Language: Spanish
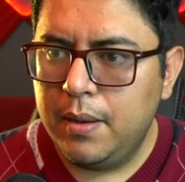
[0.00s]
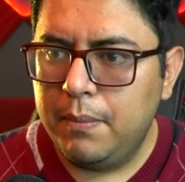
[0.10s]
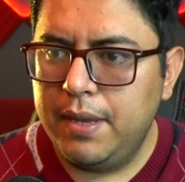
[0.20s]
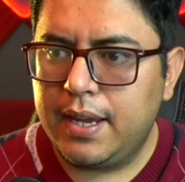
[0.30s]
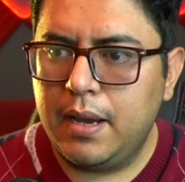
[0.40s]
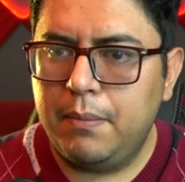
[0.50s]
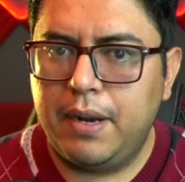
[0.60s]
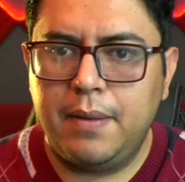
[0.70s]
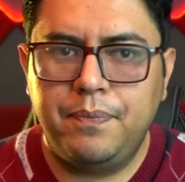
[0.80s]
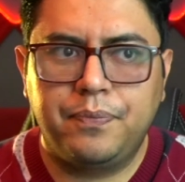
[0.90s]
mi
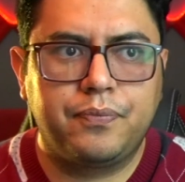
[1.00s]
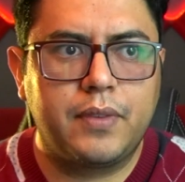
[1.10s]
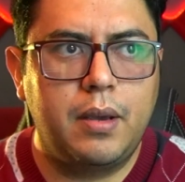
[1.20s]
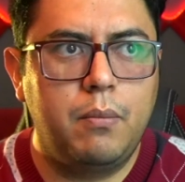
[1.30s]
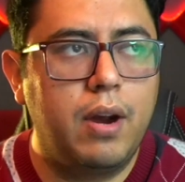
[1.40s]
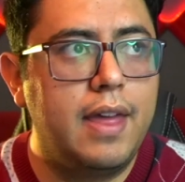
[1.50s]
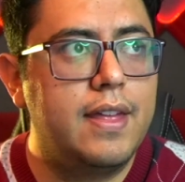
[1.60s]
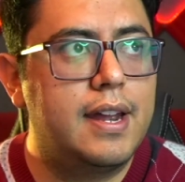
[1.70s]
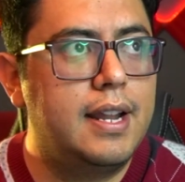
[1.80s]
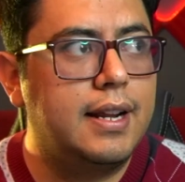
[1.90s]
cámara. Voy a
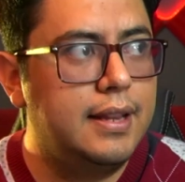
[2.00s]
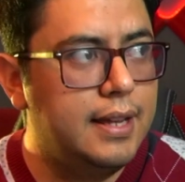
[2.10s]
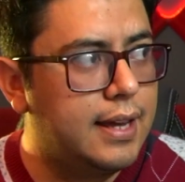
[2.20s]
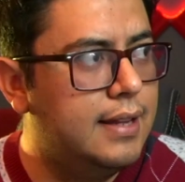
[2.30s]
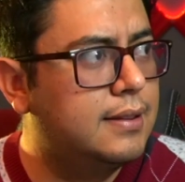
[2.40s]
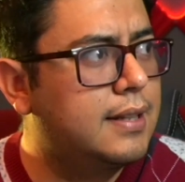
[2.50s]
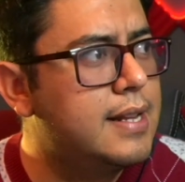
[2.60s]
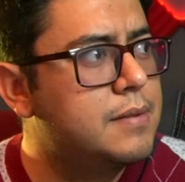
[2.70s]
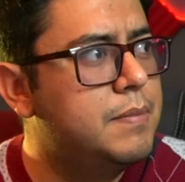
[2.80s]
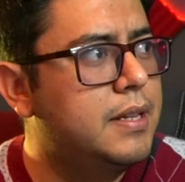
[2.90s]
darle clic en
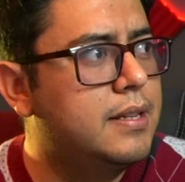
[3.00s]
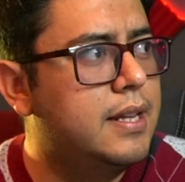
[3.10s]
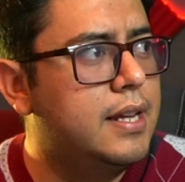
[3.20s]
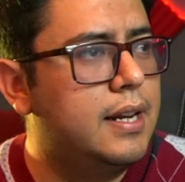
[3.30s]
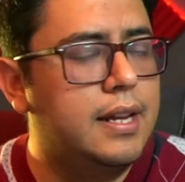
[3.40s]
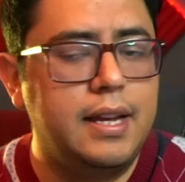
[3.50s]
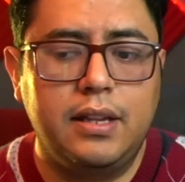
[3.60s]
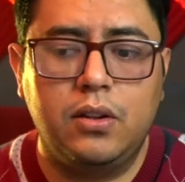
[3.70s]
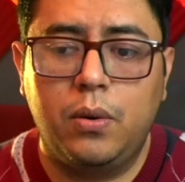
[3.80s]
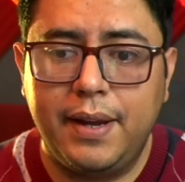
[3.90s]
transmitir
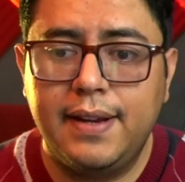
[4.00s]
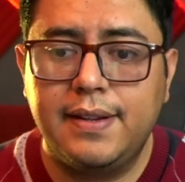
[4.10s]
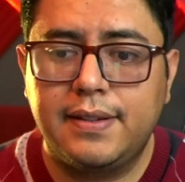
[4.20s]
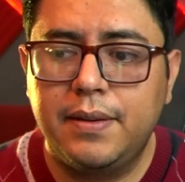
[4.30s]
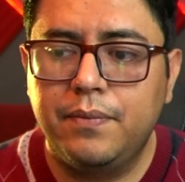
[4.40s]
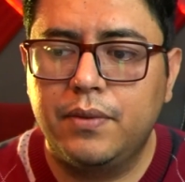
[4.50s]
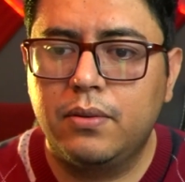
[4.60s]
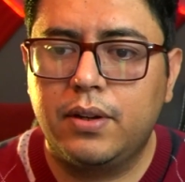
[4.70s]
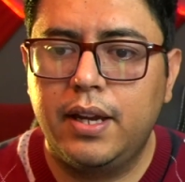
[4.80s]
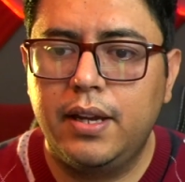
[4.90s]
en OBS,
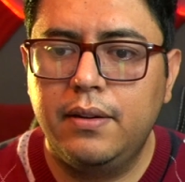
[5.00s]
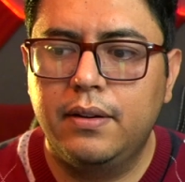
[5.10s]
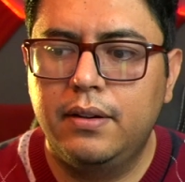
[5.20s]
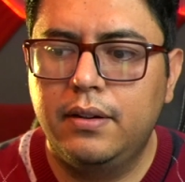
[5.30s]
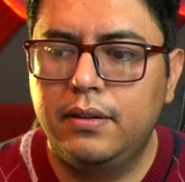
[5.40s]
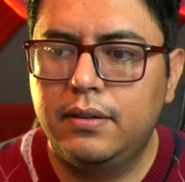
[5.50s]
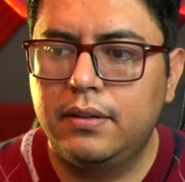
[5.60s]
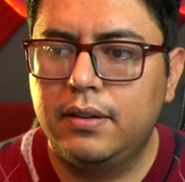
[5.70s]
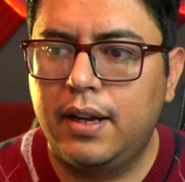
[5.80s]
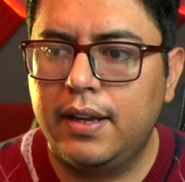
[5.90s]
¿ok?
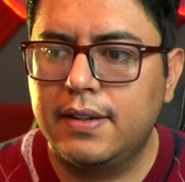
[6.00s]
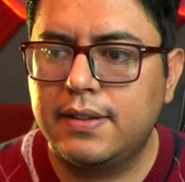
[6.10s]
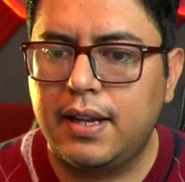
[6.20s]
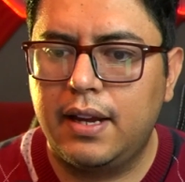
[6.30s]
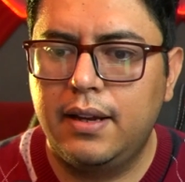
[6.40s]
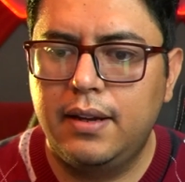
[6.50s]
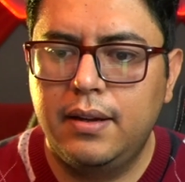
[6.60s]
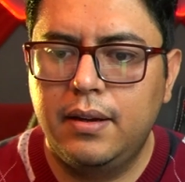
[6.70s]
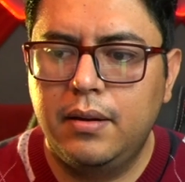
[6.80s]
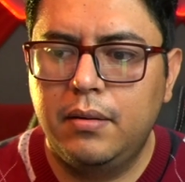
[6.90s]
Ahí está.
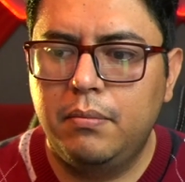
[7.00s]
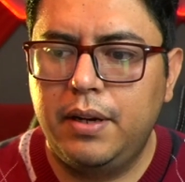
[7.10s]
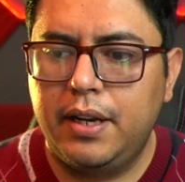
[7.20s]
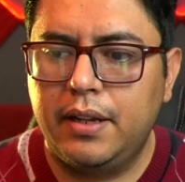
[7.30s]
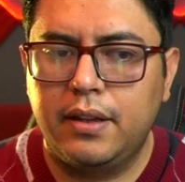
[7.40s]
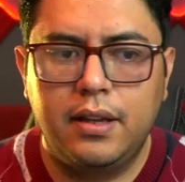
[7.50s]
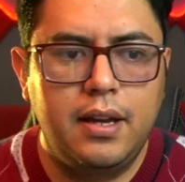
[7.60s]
Miren.